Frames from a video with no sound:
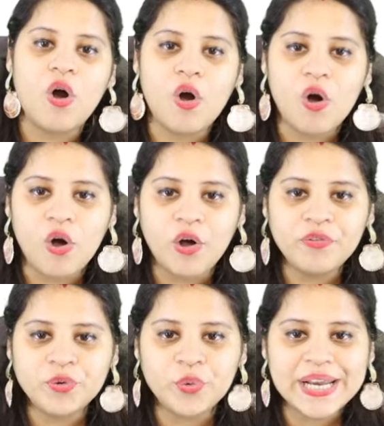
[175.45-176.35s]

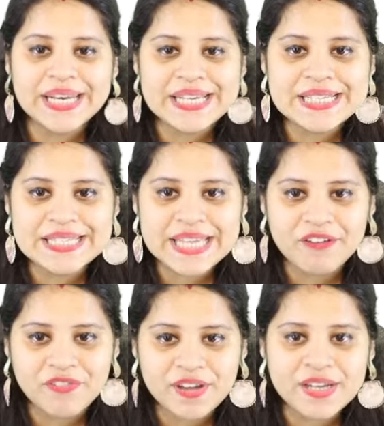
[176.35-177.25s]
ऑफ
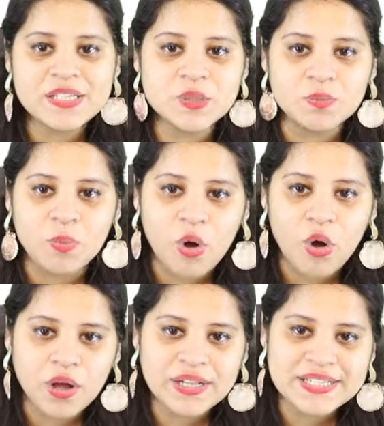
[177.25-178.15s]
27
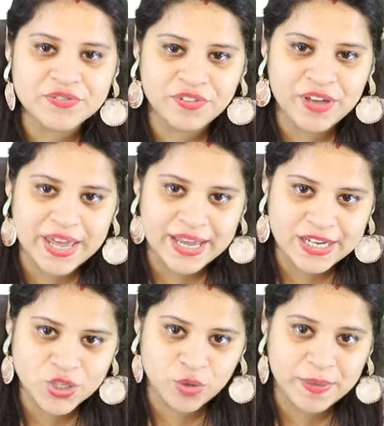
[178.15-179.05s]
स्मॉल
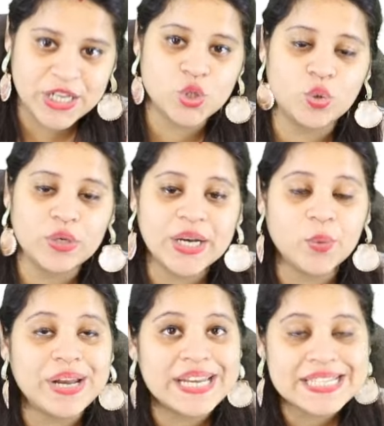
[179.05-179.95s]
स्पेयर जो हमारे छोटे
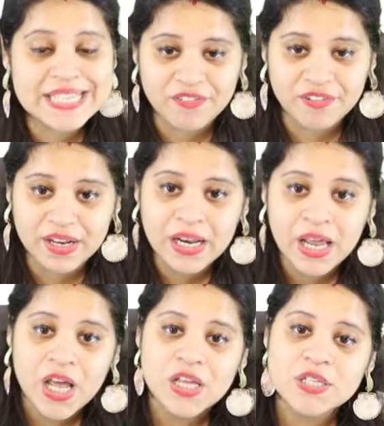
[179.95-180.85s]
27
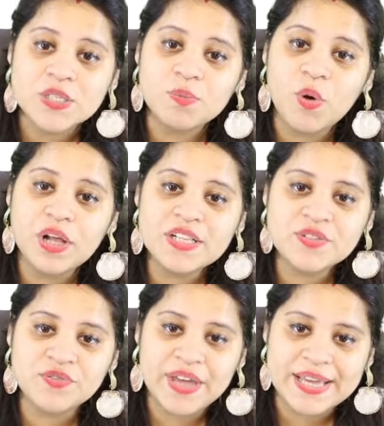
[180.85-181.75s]
स्मॉल
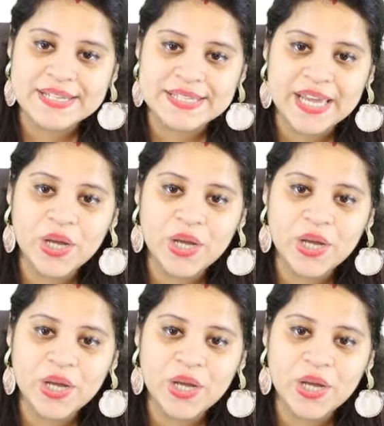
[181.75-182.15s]
स्पेयर हैं